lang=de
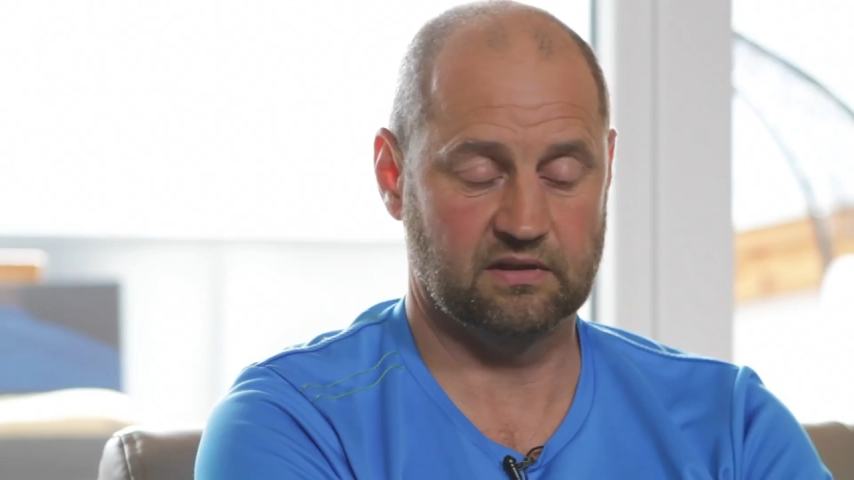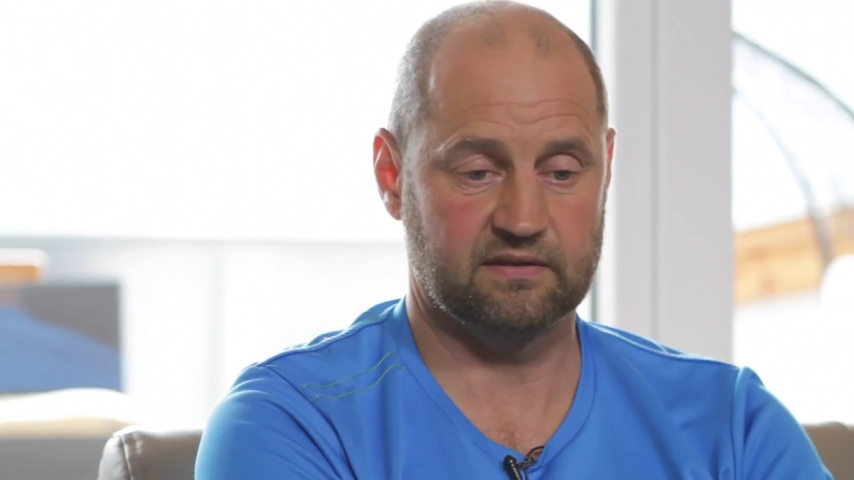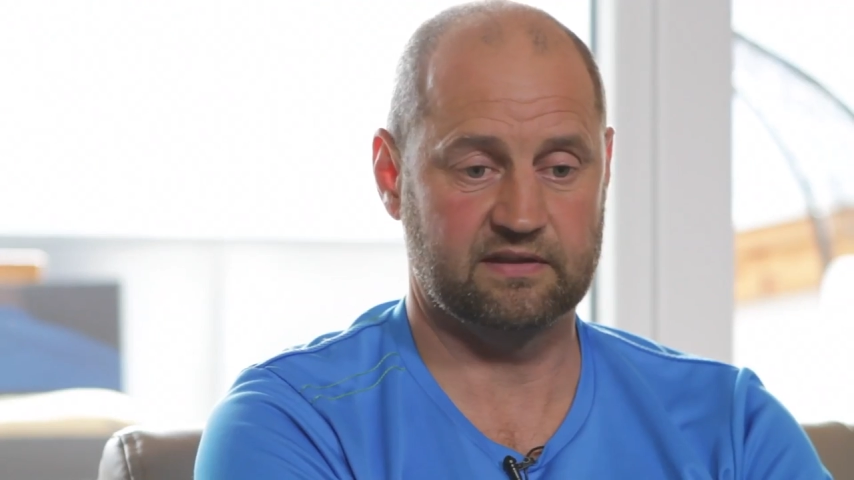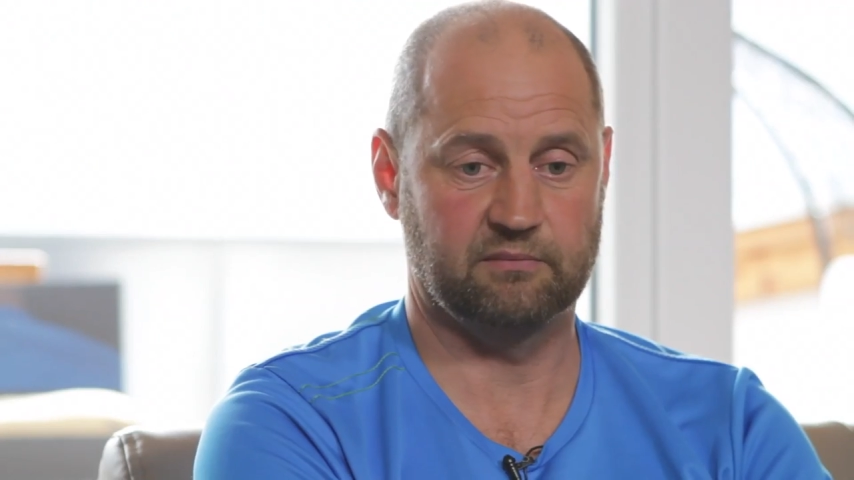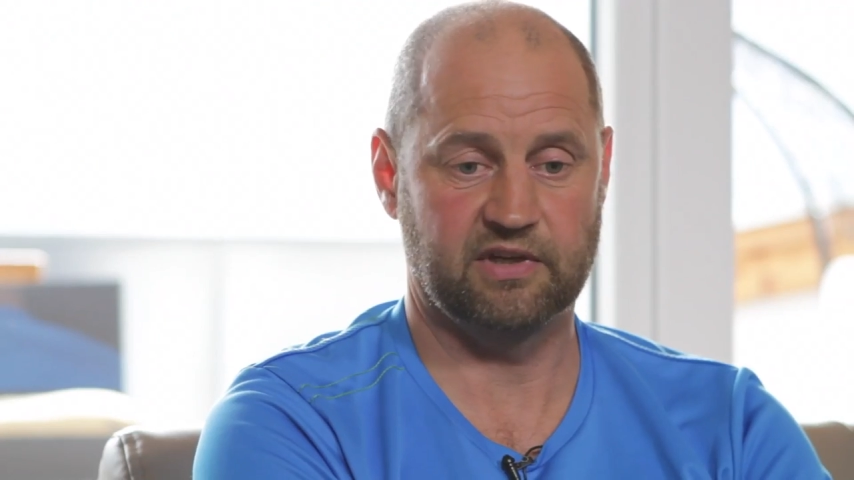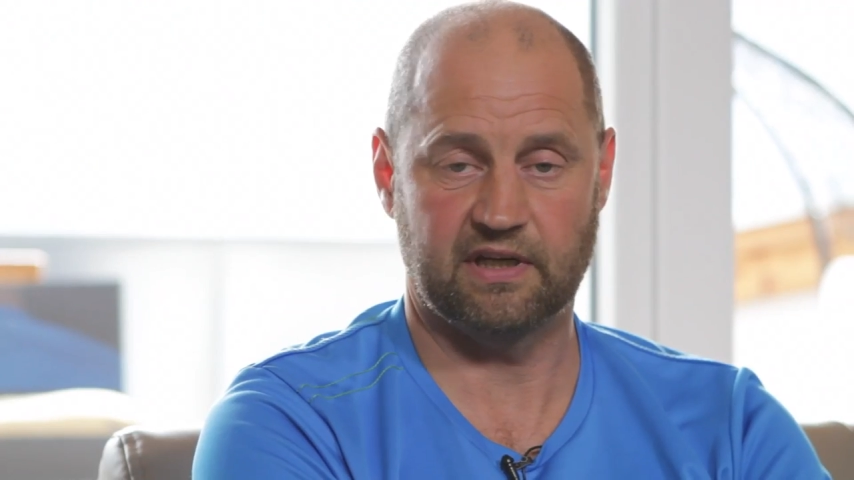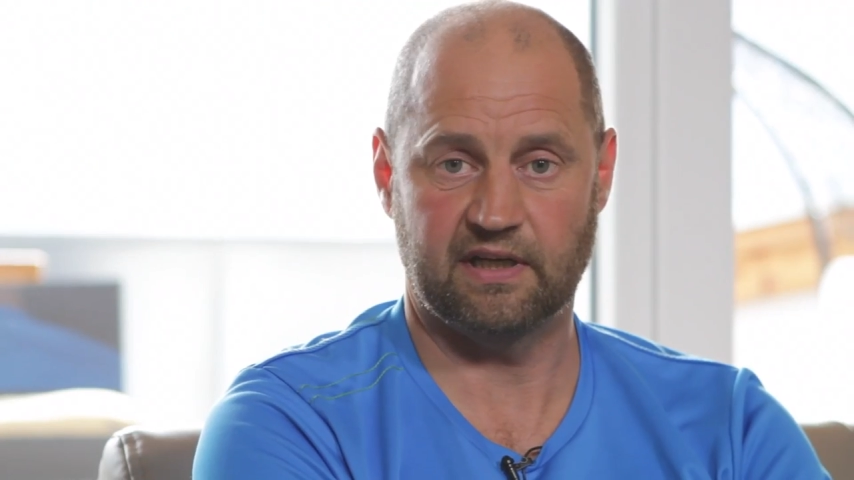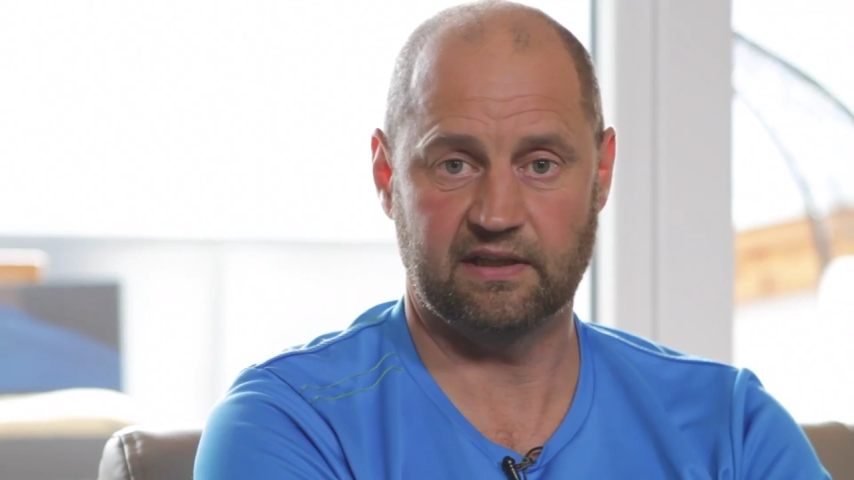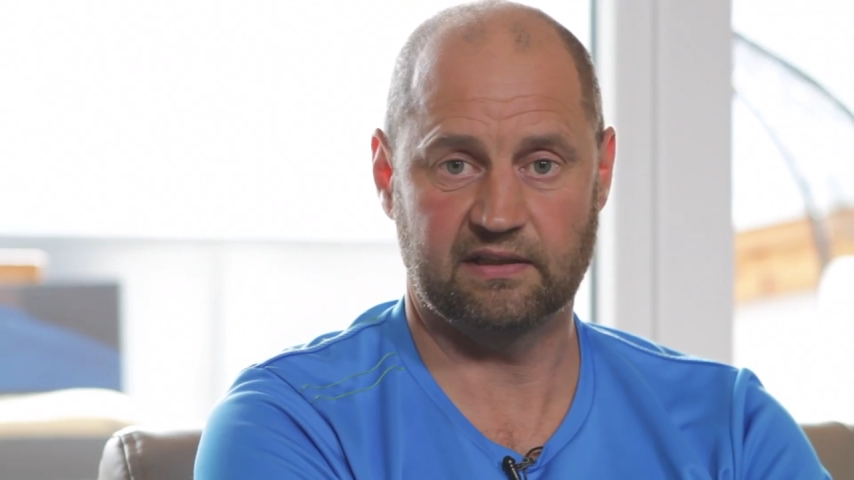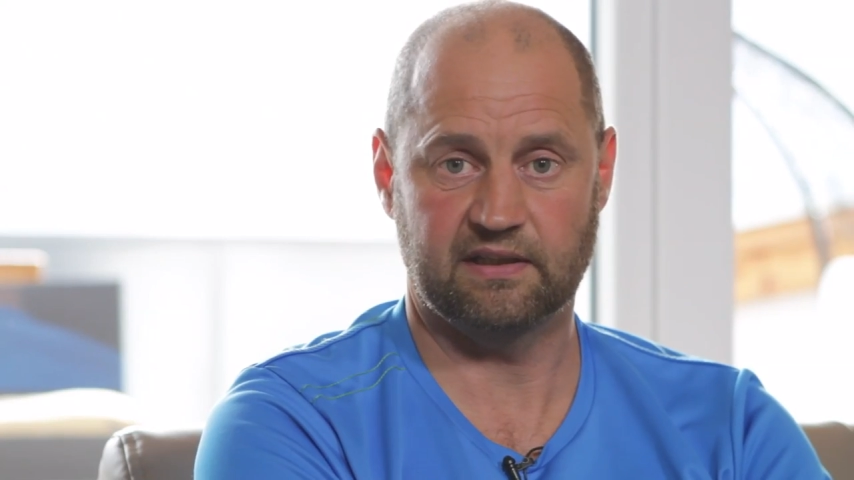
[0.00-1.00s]
dann sind wir
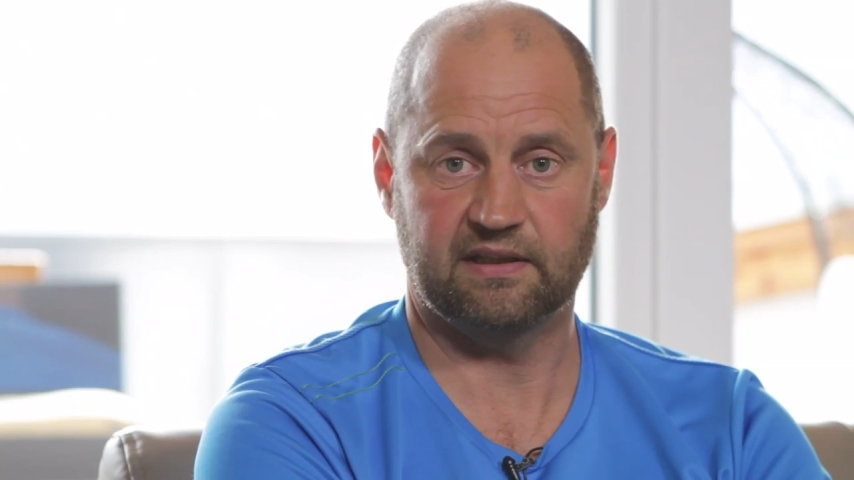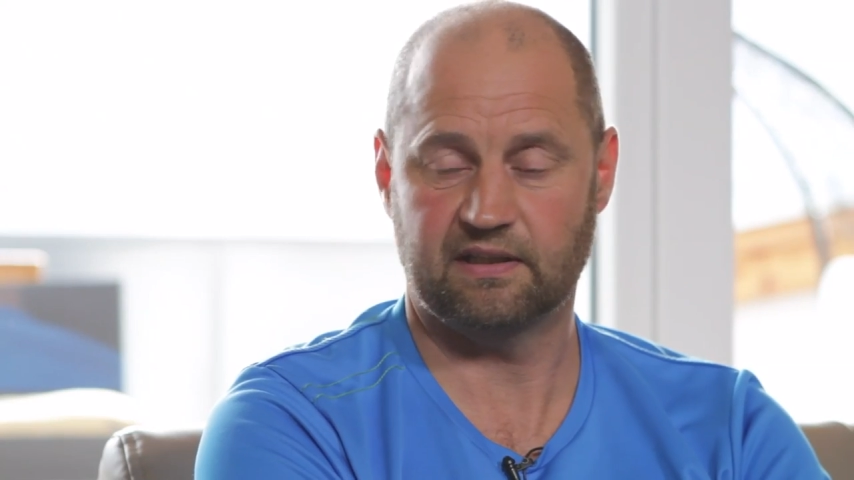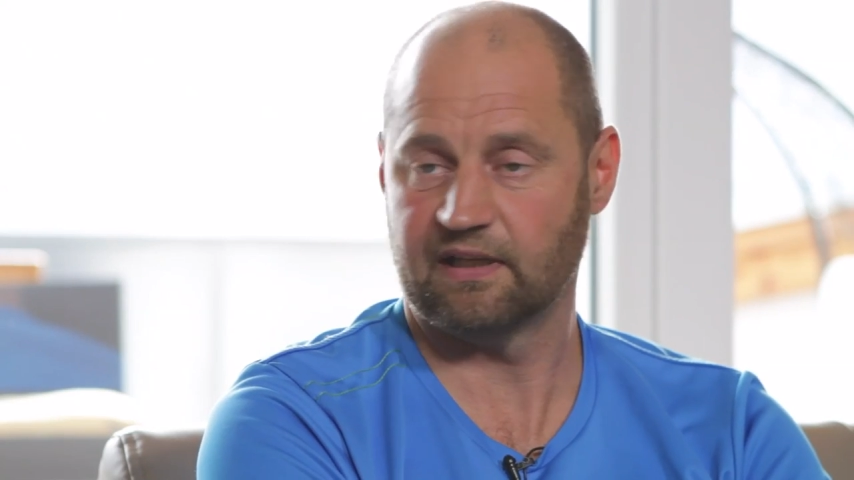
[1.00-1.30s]
eigentlich